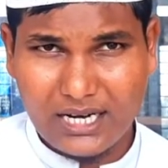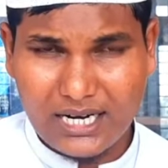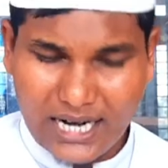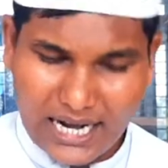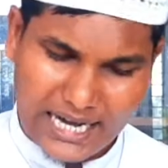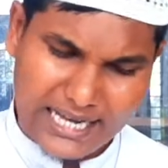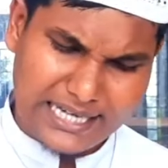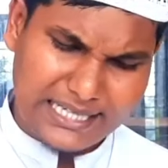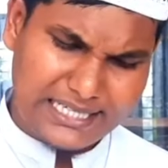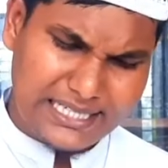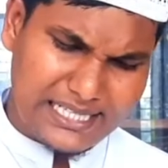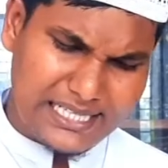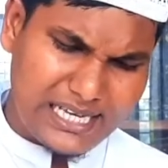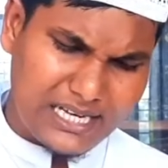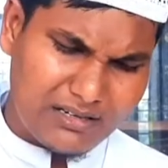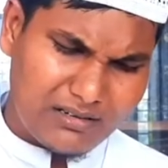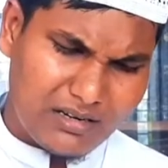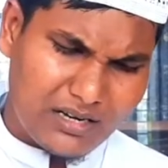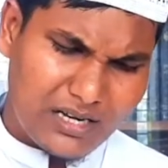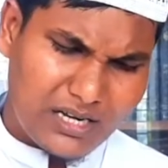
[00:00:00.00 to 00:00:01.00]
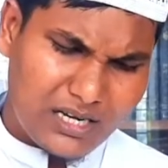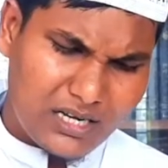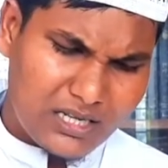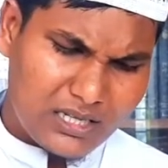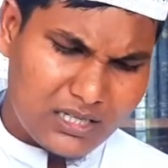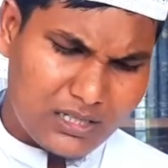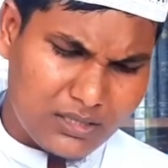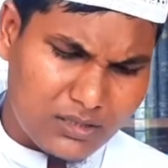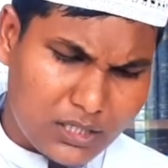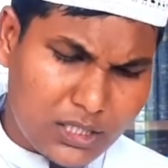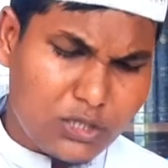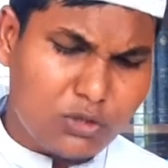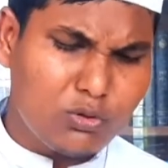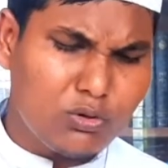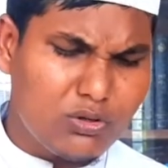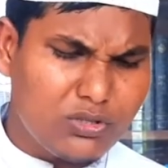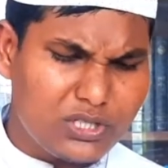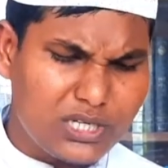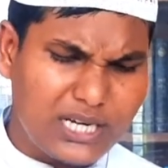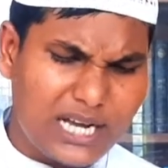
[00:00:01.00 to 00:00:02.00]
খারেজিদের
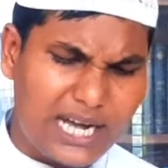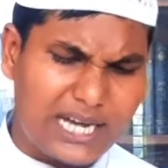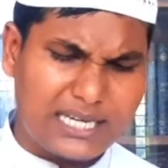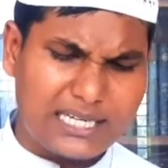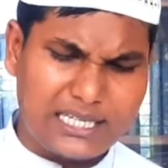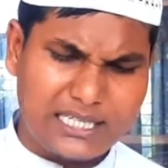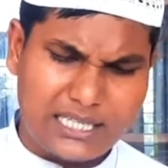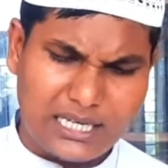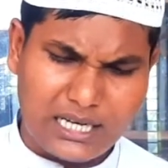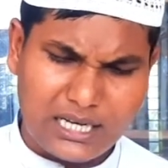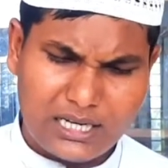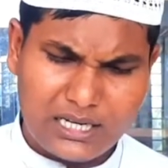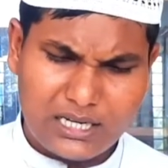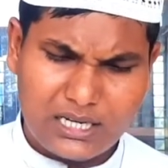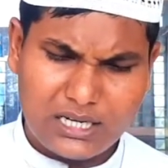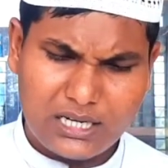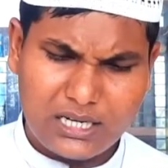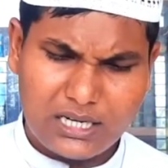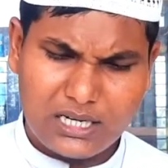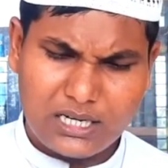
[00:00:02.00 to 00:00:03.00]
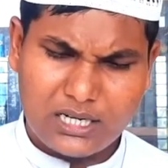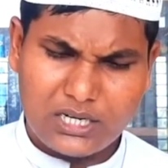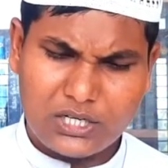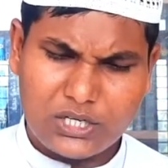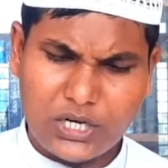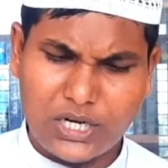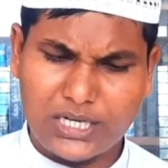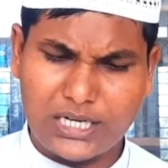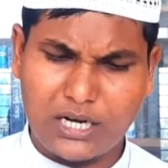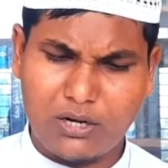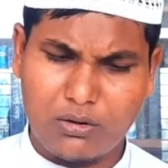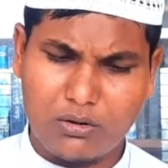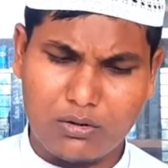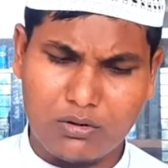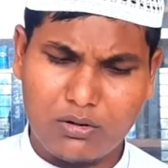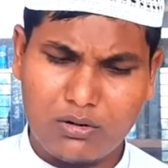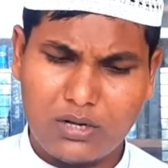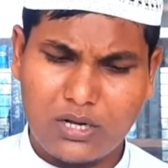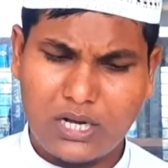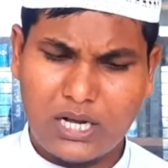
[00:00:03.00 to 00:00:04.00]
দ্বিতীয় যে আকিদে সেটা
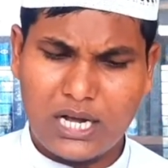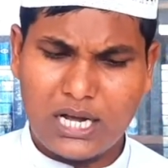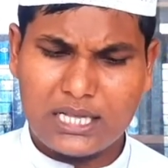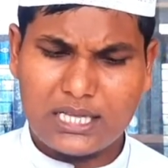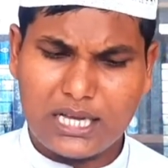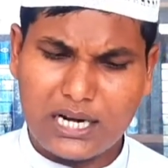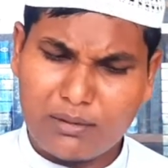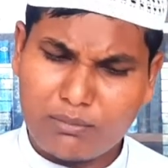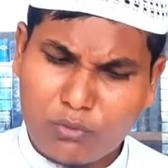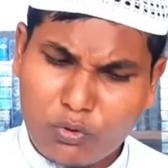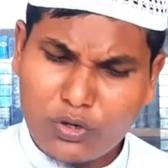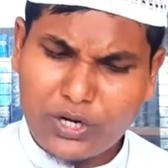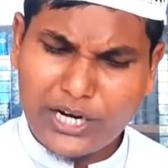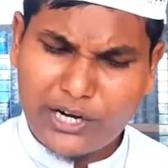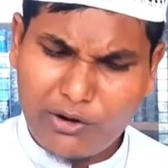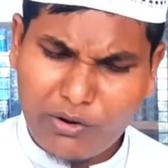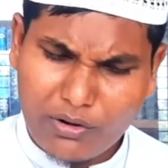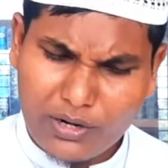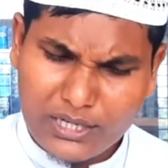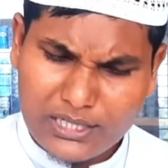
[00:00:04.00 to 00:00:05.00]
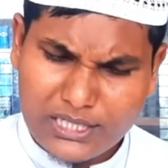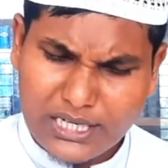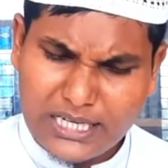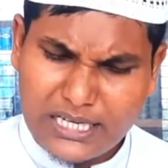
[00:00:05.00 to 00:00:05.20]
হলো তারা মনে করে যে